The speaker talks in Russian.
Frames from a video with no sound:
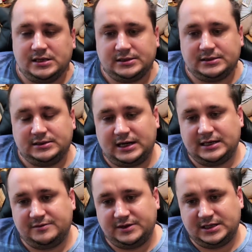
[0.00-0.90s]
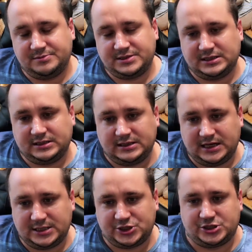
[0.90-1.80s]
Да, двигаемся
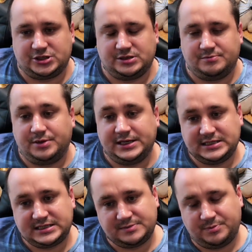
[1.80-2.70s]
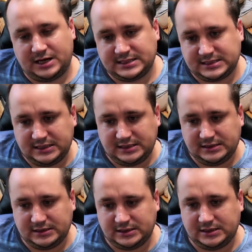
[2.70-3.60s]
дальше. Борис
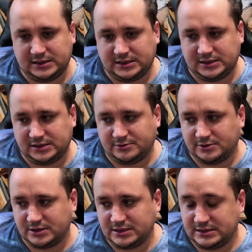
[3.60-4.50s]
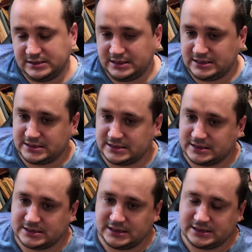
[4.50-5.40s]
Спасский. А, вот здесь,
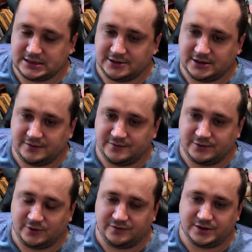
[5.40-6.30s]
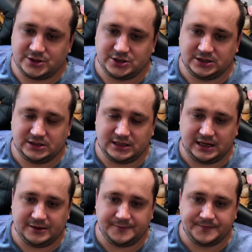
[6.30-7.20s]
кстати говоря, вновь
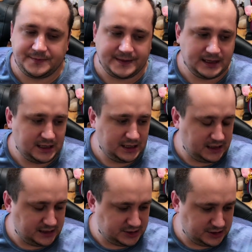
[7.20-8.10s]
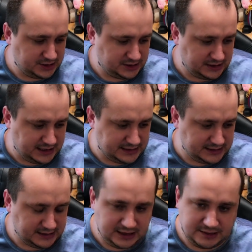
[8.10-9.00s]
очередная, очередная
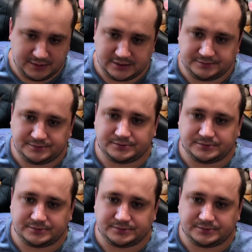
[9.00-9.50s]
дилемма.